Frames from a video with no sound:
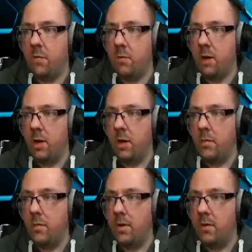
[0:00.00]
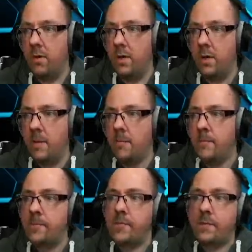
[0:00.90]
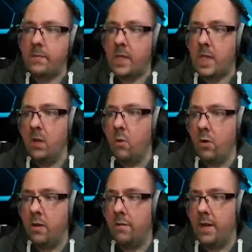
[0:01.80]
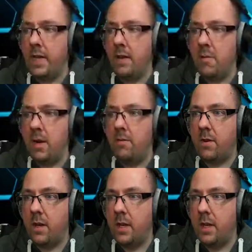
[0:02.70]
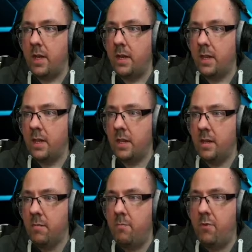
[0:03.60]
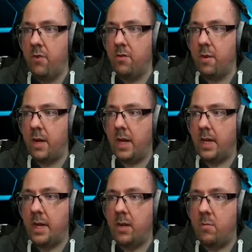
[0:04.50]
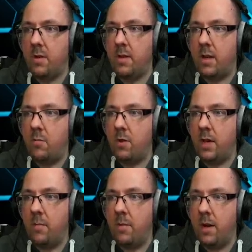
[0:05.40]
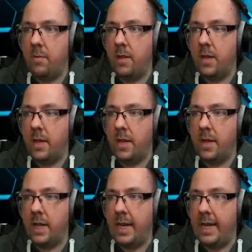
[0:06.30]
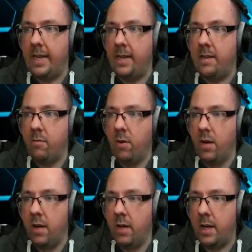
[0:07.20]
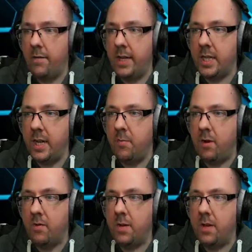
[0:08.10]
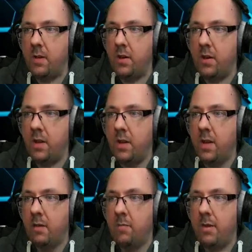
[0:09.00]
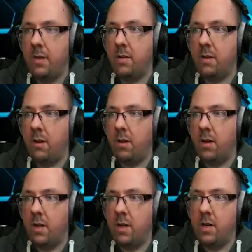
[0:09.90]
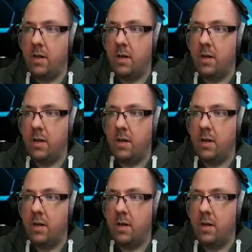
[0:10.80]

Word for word: Wow, hier müssen wir raus. Und wenn ihr mal wirklich in diesen bösen Bereich reinkommt, dass ihr kaum noch Leben habt, ja dann rennt, wow, reicht allem aus, was ihr könnt, bis eure